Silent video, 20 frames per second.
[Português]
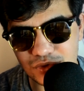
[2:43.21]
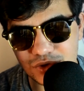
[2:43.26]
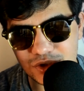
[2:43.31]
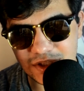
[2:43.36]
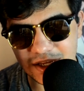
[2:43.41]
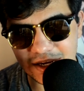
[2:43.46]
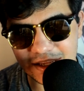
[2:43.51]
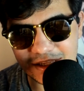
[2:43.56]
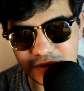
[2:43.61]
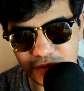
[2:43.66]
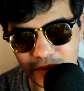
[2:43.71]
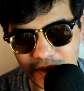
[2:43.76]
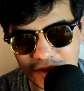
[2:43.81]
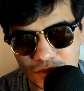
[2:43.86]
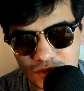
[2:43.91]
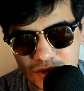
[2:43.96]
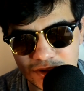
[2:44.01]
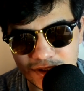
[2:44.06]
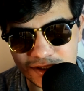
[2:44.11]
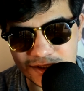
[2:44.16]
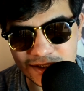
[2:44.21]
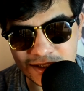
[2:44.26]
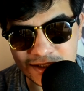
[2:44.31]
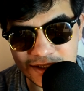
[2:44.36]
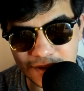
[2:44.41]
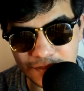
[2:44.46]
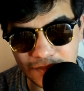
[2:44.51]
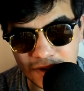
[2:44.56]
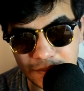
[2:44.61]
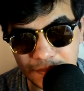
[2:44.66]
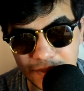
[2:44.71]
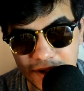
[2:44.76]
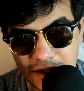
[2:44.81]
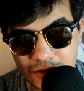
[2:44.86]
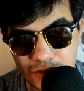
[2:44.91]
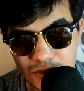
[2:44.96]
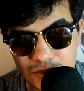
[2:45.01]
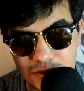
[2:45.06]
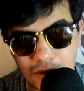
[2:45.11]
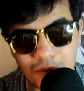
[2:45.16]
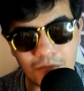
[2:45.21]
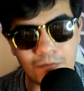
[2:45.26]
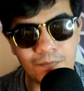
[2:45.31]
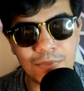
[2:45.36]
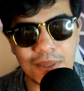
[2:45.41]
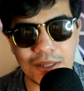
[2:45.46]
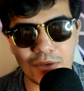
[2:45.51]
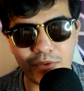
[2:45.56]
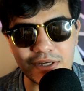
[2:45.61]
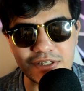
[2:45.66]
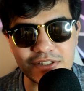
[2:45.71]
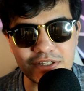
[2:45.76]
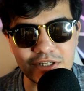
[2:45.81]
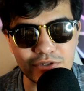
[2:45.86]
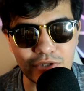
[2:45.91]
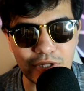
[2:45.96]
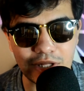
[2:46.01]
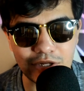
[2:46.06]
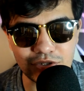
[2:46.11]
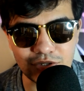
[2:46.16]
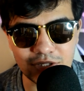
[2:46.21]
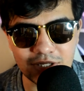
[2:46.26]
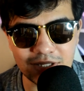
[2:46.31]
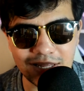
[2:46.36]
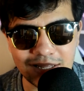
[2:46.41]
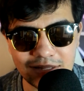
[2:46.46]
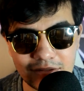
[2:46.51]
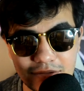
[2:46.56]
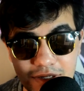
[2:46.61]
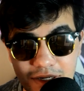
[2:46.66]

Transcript: 3, 4 dias da semana pegando sol e o restante eu deixo aqui dentro.